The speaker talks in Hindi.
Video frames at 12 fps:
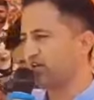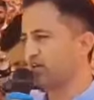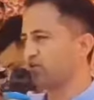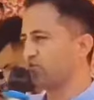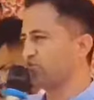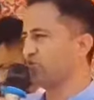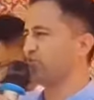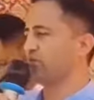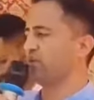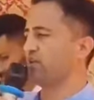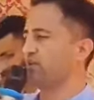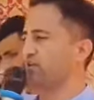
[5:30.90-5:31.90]
रहा था वो भी
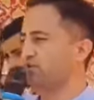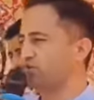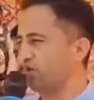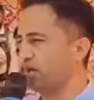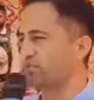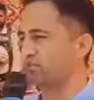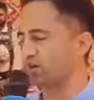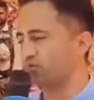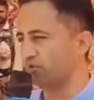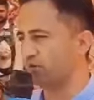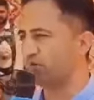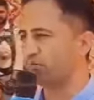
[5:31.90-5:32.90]
बोल रहे थे जी उन्होंने ऐसा
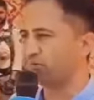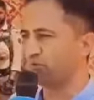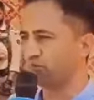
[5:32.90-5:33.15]
बोला उन्होंने